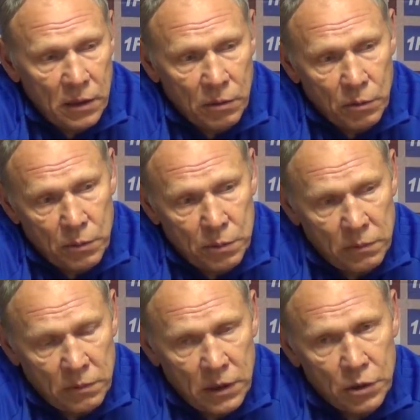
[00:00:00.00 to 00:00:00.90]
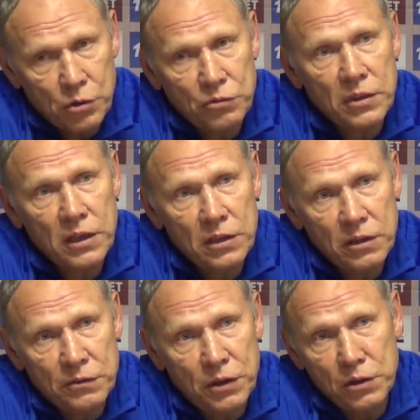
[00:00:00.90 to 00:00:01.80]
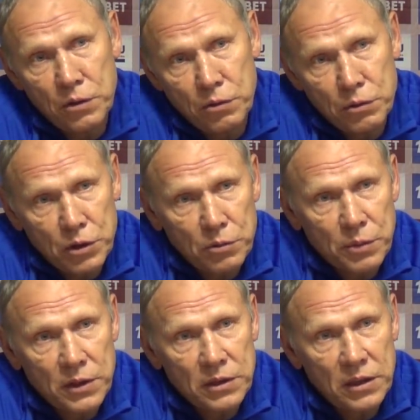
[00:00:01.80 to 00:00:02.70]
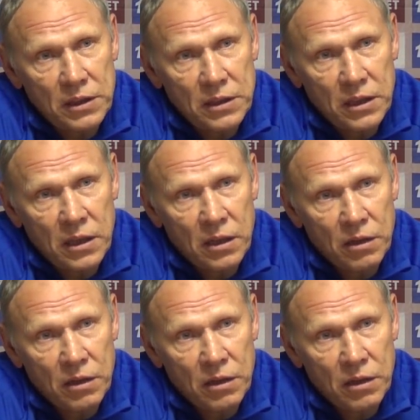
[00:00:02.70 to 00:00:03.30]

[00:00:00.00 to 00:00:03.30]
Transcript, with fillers: вот, хорошо выглядел в тренировочном процессе,